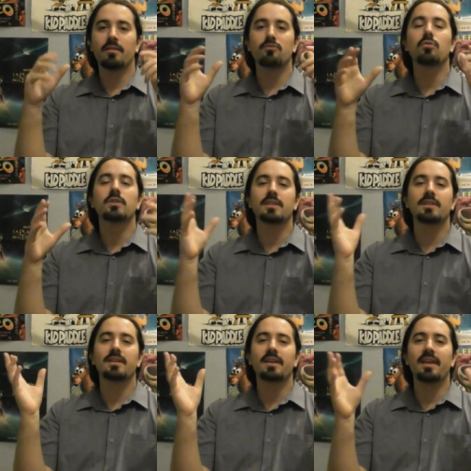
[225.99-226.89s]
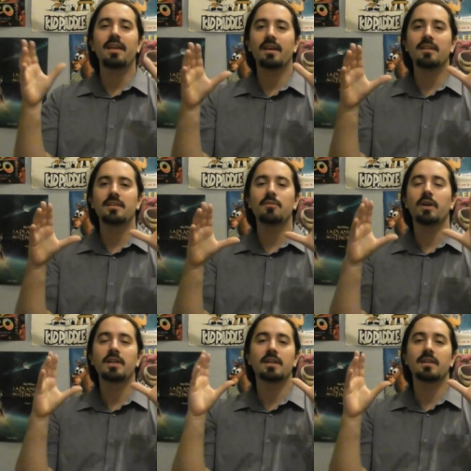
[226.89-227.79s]
donc et elle dit
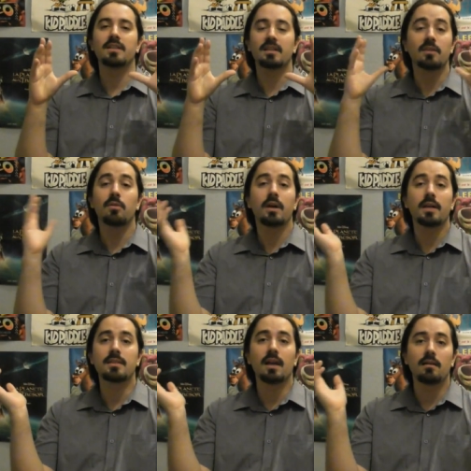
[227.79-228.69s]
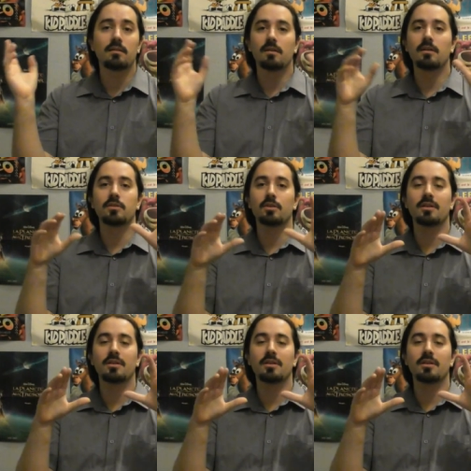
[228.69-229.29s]
ouais, j'adorerais ça. Hein.